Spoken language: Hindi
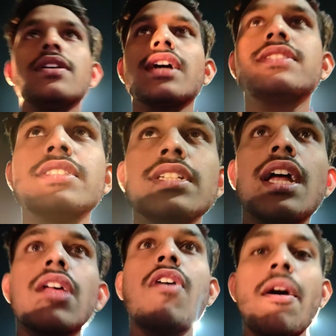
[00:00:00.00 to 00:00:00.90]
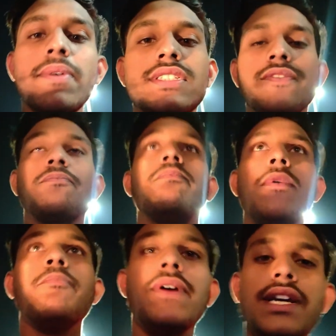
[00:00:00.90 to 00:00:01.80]
जो रास्ते से जा रहा है वहाँ पे सिर्फ
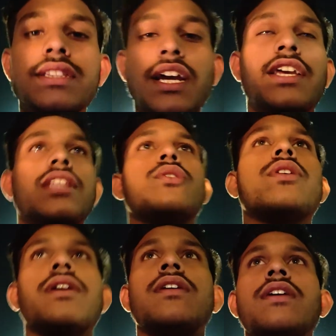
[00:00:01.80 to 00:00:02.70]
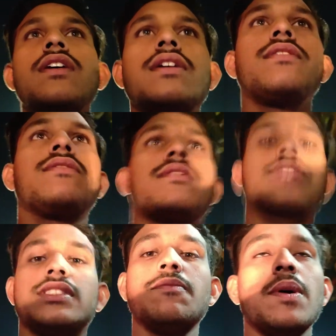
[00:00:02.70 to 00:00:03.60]
बम्पर किन्ना कितना रोड
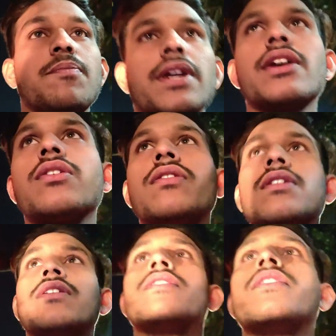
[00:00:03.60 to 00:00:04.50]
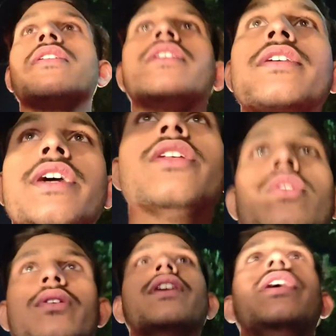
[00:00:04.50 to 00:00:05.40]
है सिर्फ बम्पर किन्ना ये
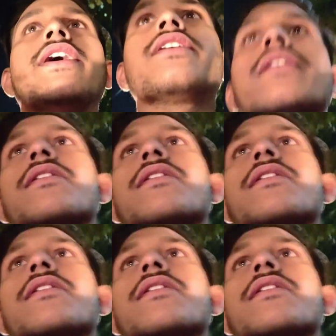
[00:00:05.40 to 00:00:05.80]
देखो ये